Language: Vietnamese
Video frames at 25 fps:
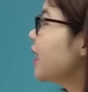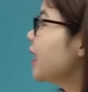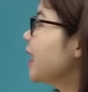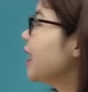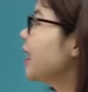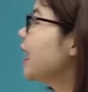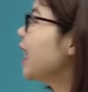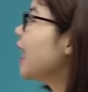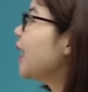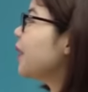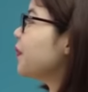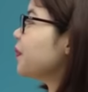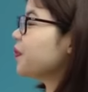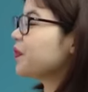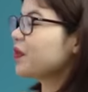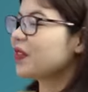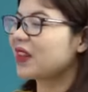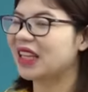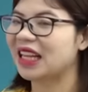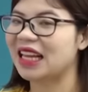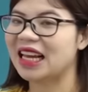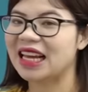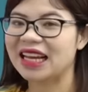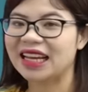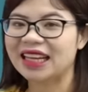gì nhỉ?
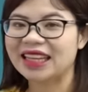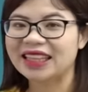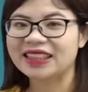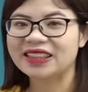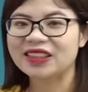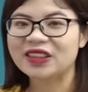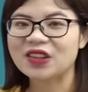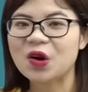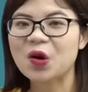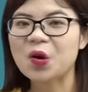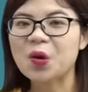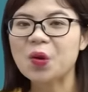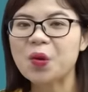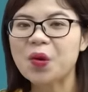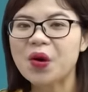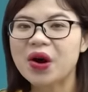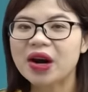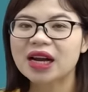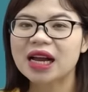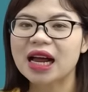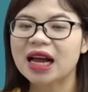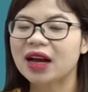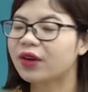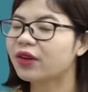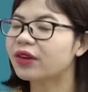Đồ
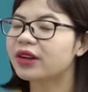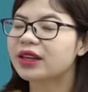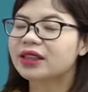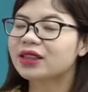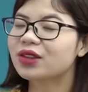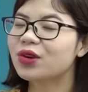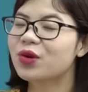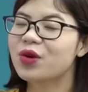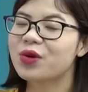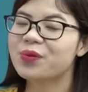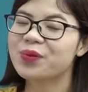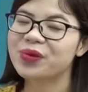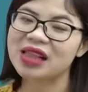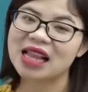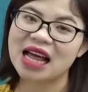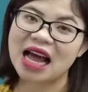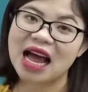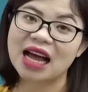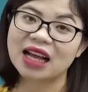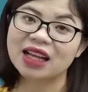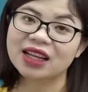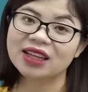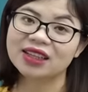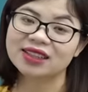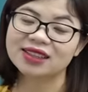uống, à không phải đồ uống mà
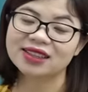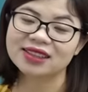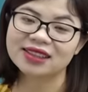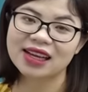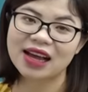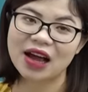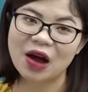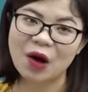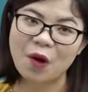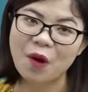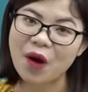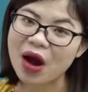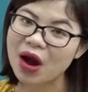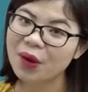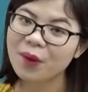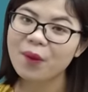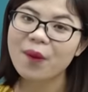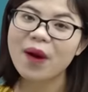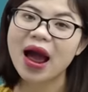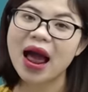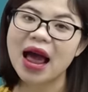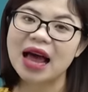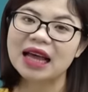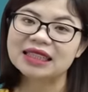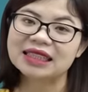là à, hoa
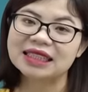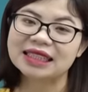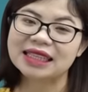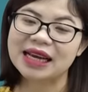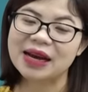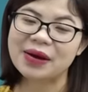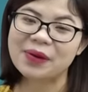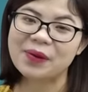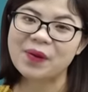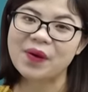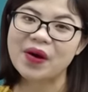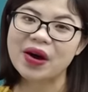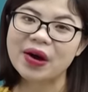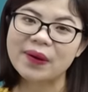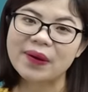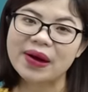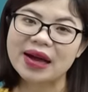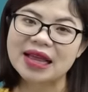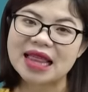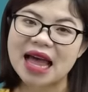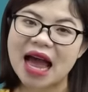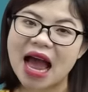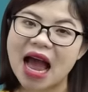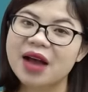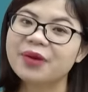quả gì nhỉ? Hoa
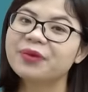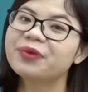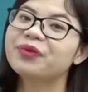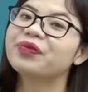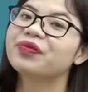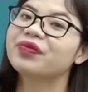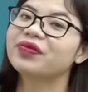quả là